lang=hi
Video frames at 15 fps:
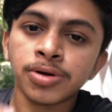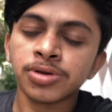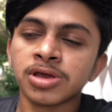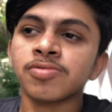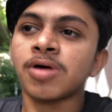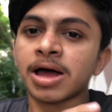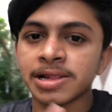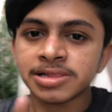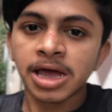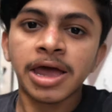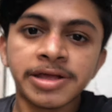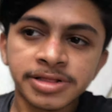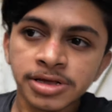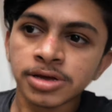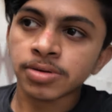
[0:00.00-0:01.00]
उनकी वालदा आई
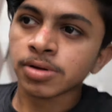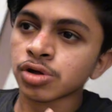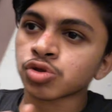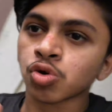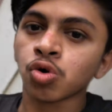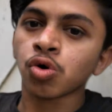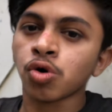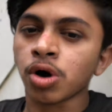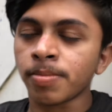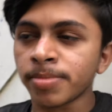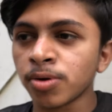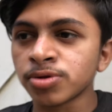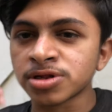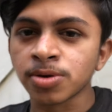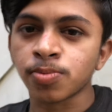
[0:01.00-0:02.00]
थी तो हमने
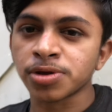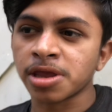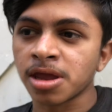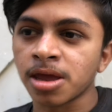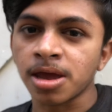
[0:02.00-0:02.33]
उनसे पूछा कि